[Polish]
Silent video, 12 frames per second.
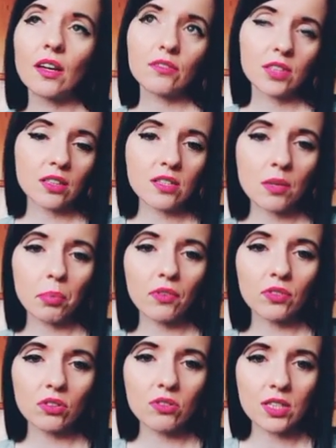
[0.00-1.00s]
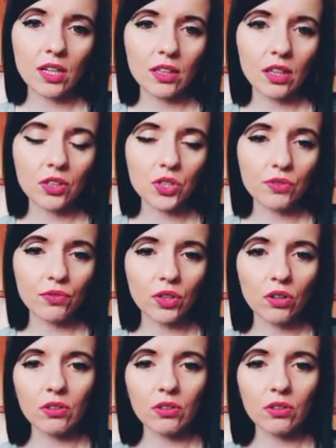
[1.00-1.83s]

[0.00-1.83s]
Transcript: wtedy zapewne dostanie jakiś wyrok,